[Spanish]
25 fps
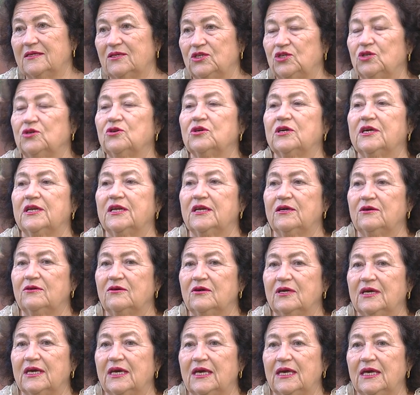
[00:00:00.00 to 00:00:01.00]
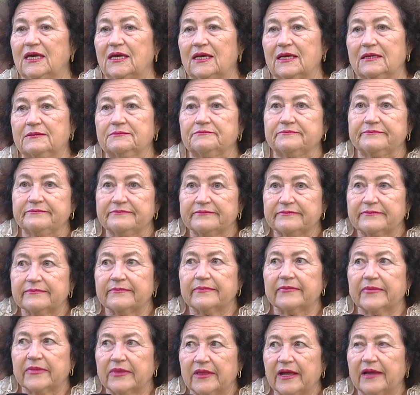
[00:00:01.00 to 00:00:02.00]
Yo creo que
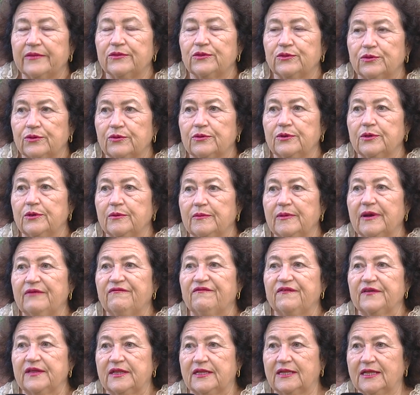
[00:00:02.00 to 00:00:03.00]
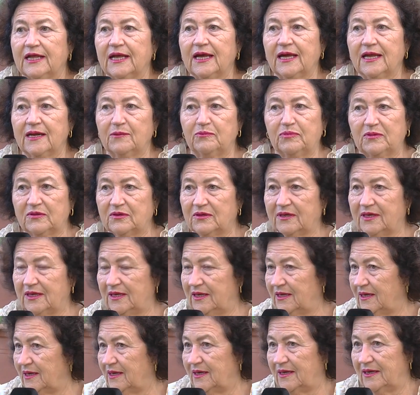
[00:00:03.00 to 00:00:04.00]
tanto no va a afectar
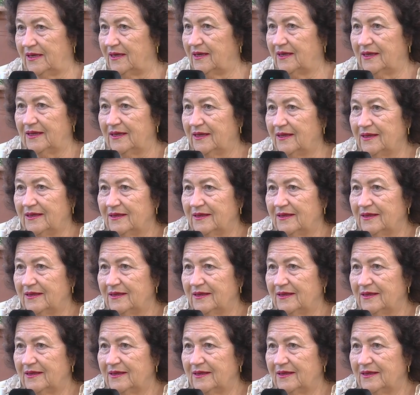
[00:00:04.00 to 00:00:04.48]
porque